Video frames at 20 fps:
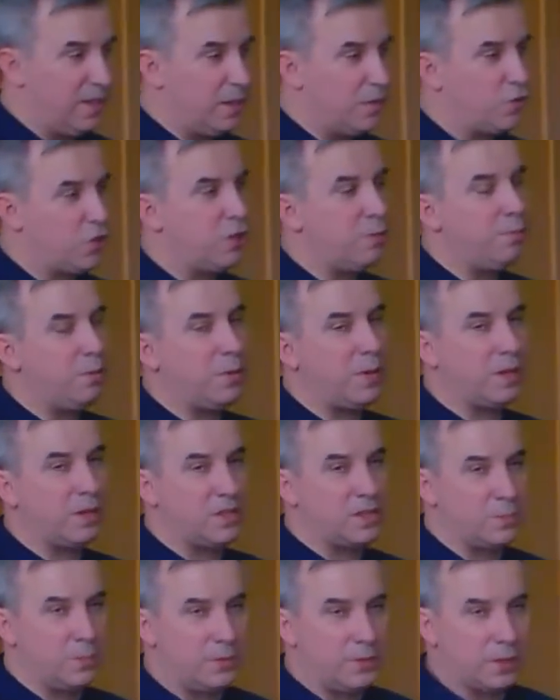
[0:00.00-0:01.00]
Czym była
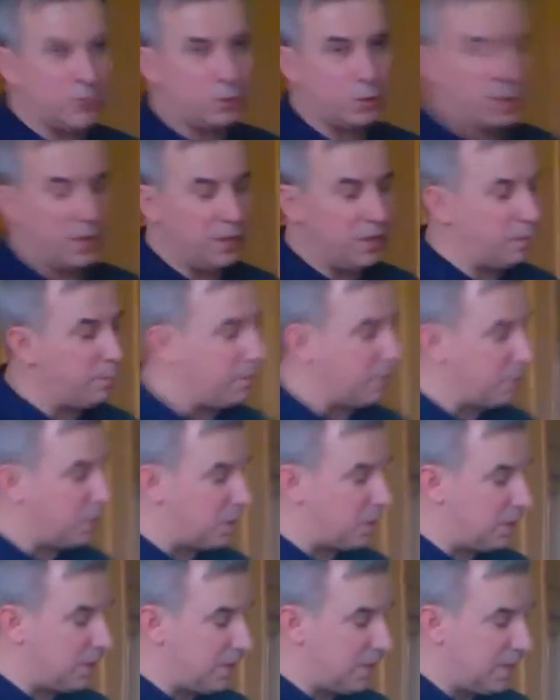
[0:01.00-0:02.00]
rozmowa, której nie było?
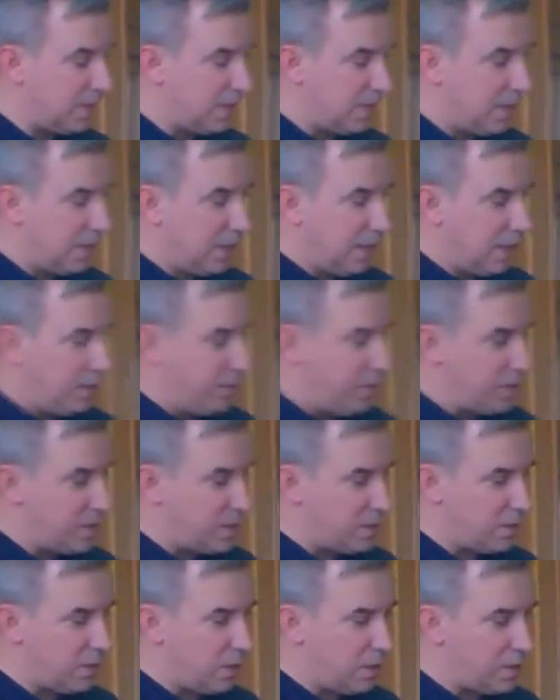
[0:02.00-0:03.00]

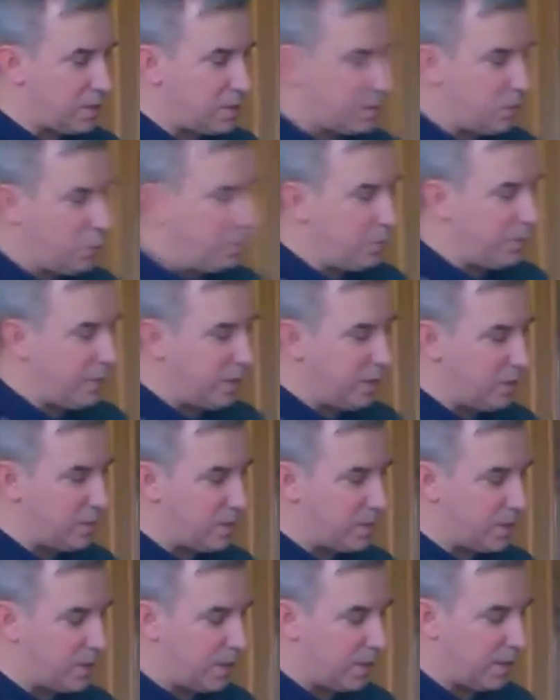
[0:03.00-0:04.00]
Więc to jest
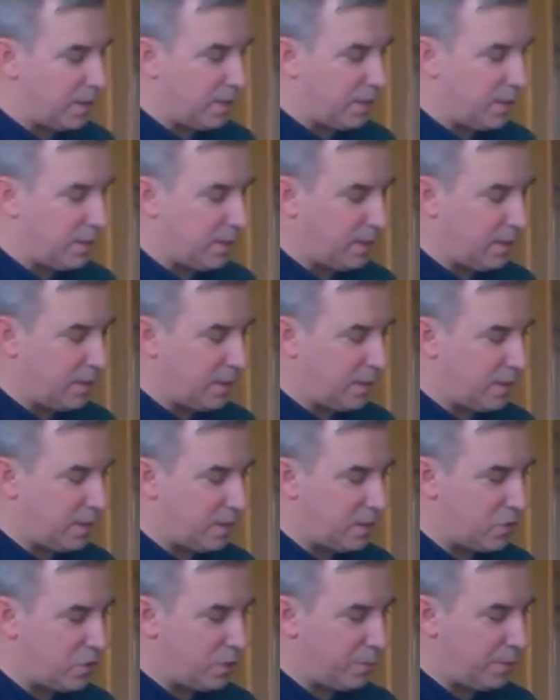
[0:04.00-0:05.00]
zdumiewające,
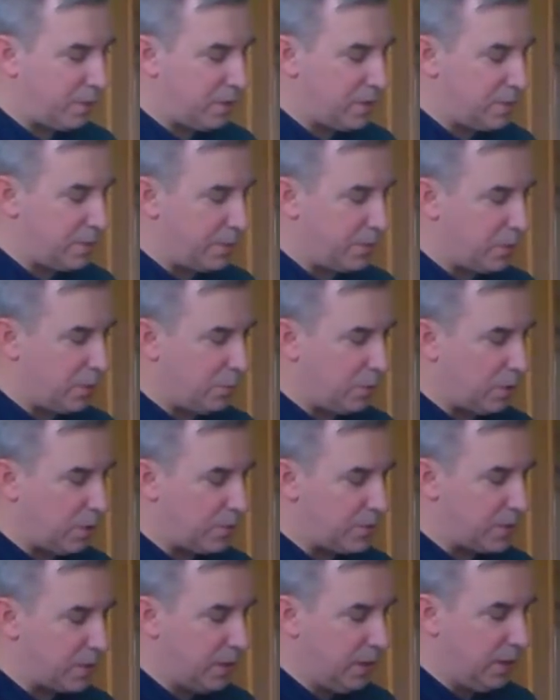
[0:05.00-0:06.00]
e, e, że Bronisław
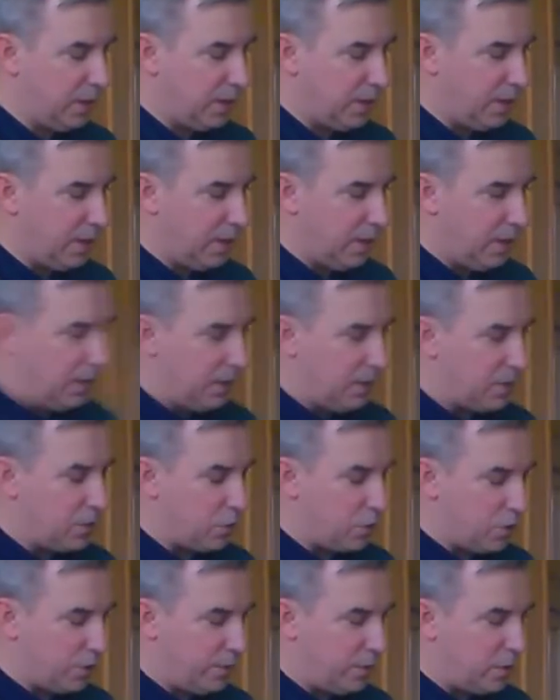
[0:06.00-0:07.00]
Komorowski
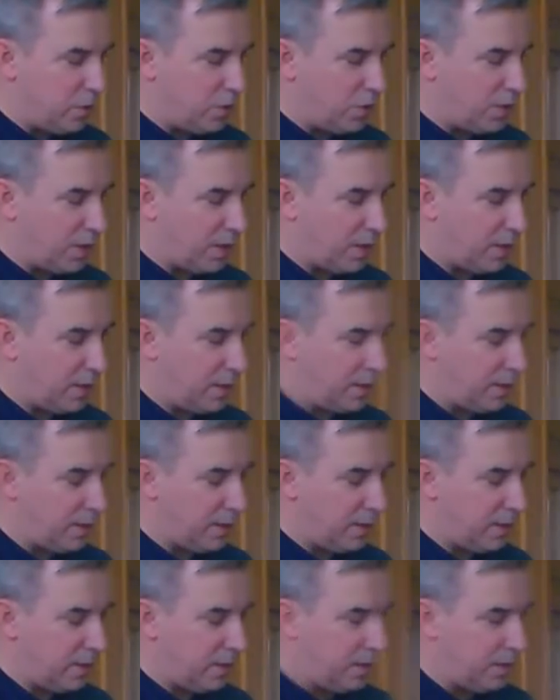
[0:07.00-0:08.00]
rzeczywiście e,
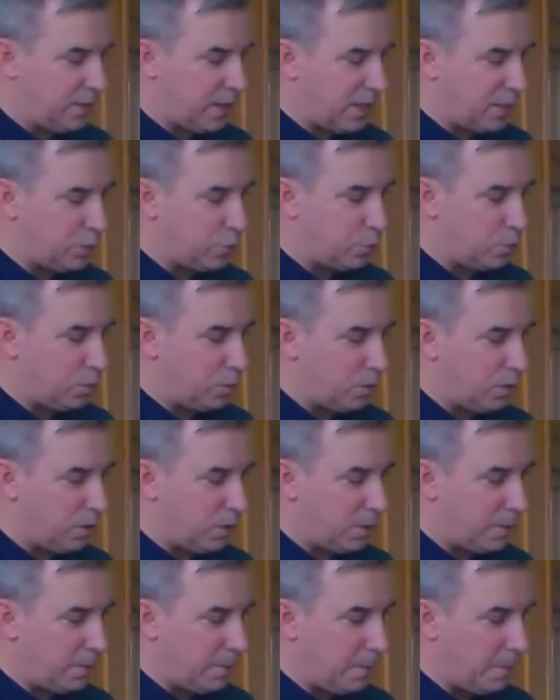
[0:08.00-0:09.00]
tak
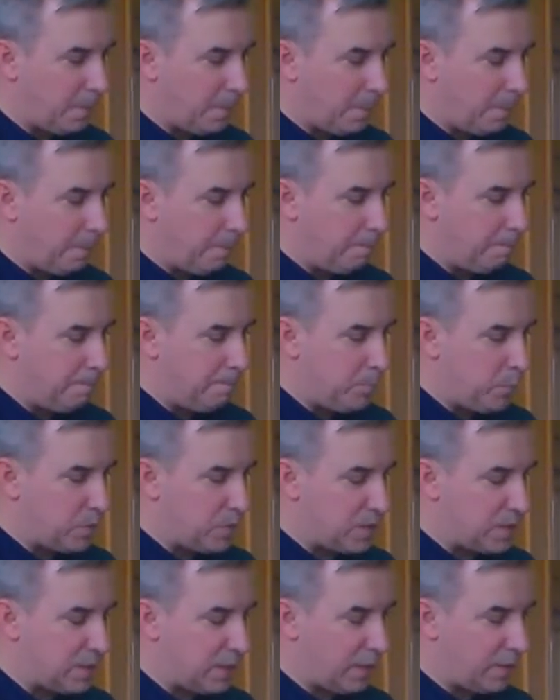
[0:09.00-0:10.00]
długo mm,
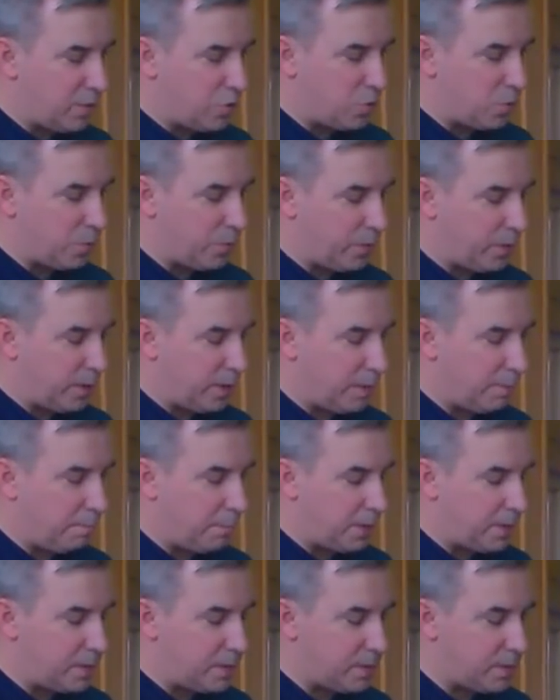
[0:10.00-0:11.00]
pozostaje człowiekiem
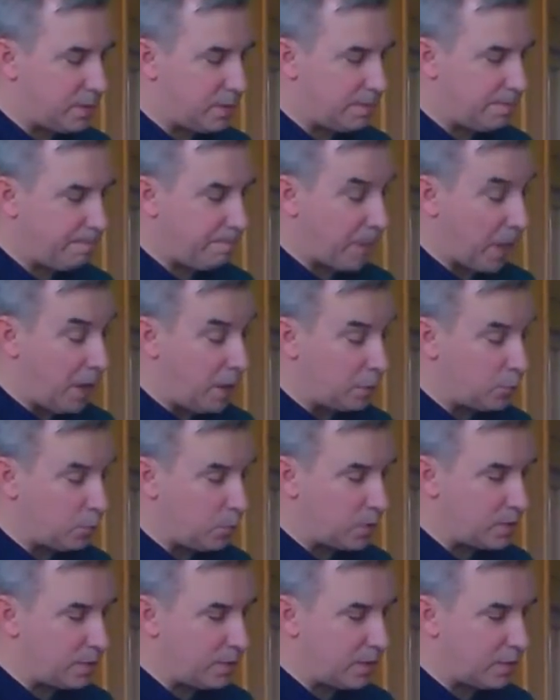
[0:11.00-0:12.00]
bez
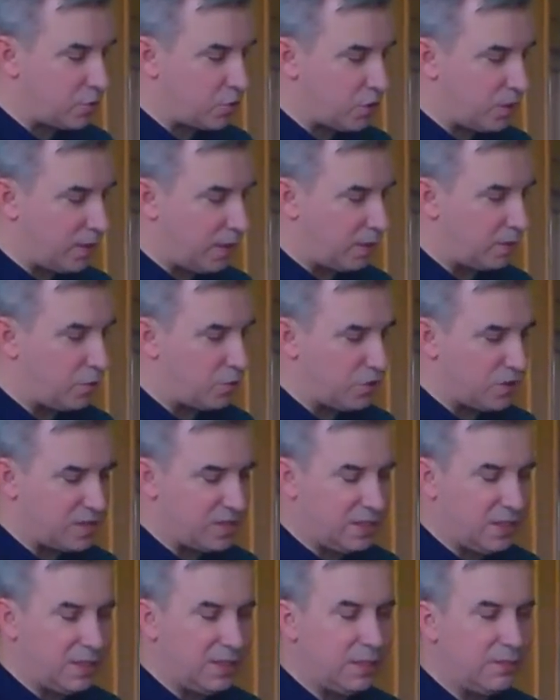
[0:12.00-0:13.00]
aktu oskarżenia, choć
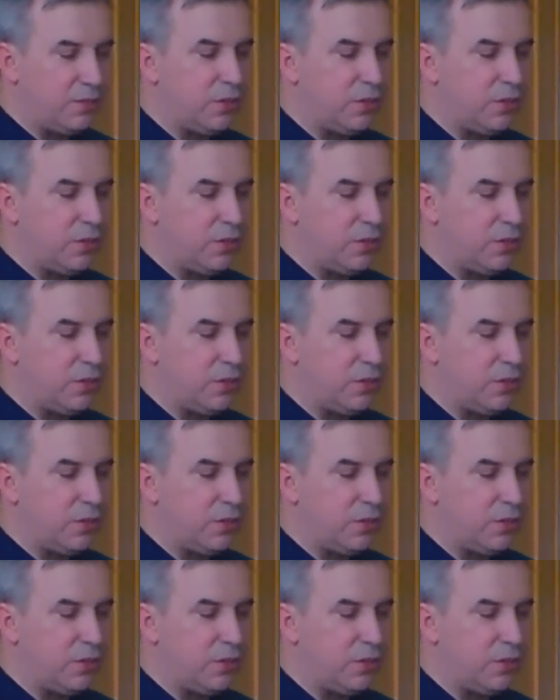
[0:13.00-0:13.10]
jest tyle